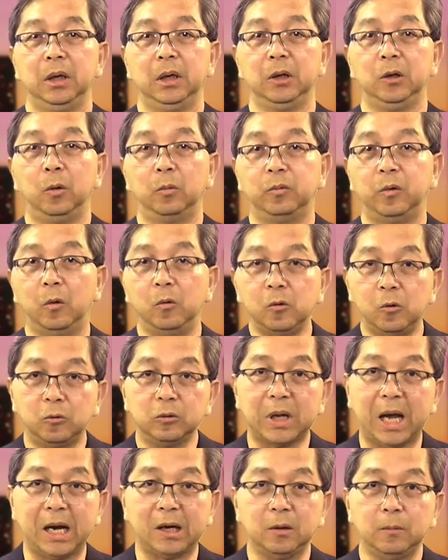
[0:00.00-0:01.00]
lục phủ
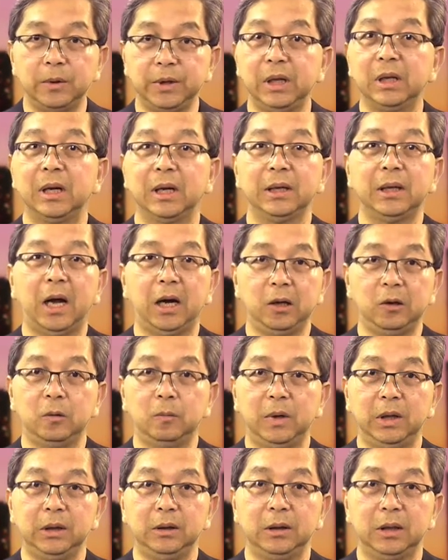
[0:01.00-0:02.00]
ngũ tạng của mình nhất là cái thận của
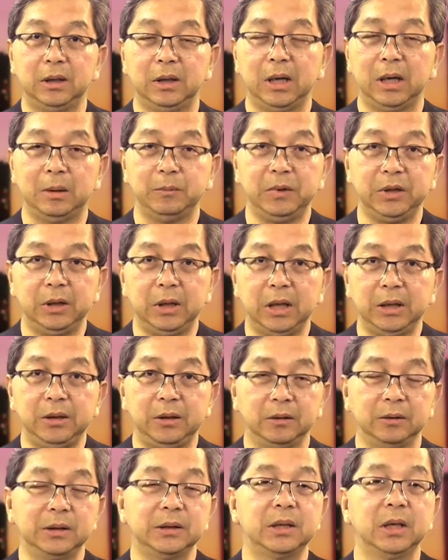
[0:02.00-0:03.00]
mình thành ra là mình nên
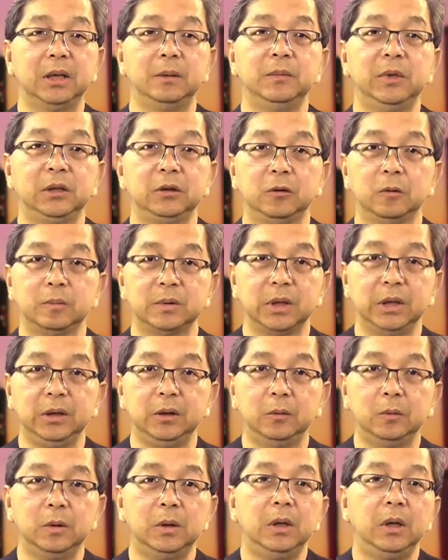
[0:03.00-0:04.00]
chữa sớm hơn chút
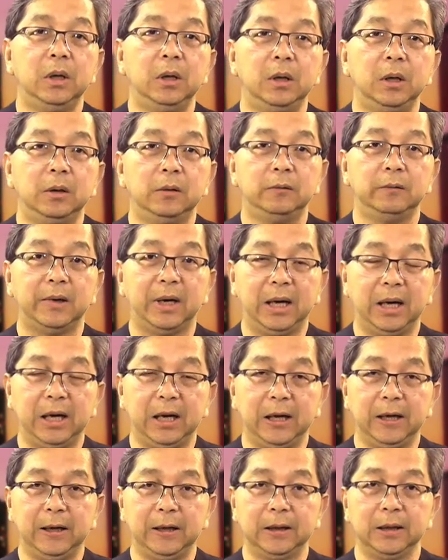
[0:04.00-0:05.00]
xíu
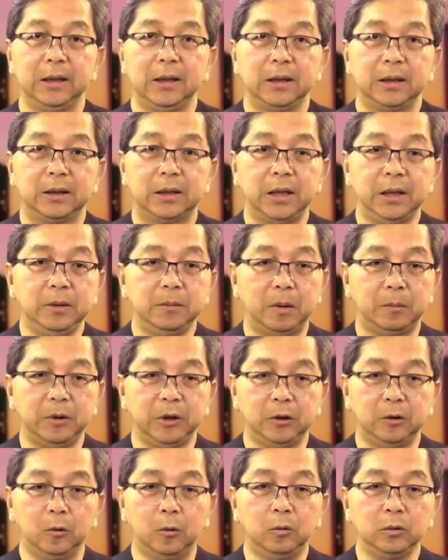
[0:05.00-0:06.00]
và khi mà
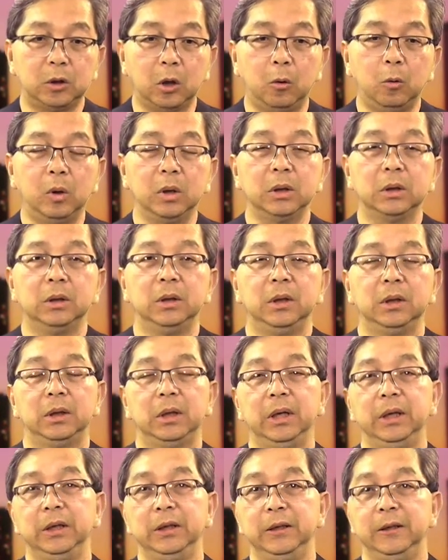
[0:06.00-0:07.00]
mình uống thuốc
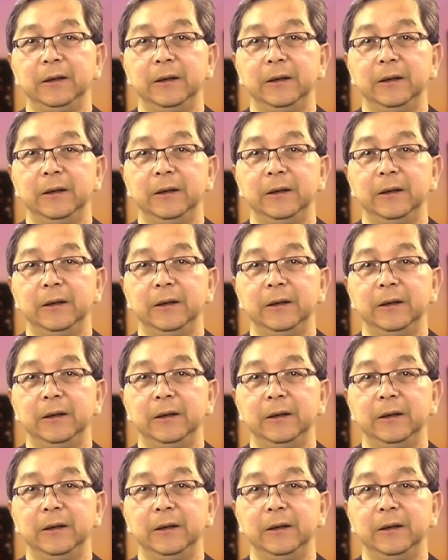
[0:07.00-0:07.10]
thì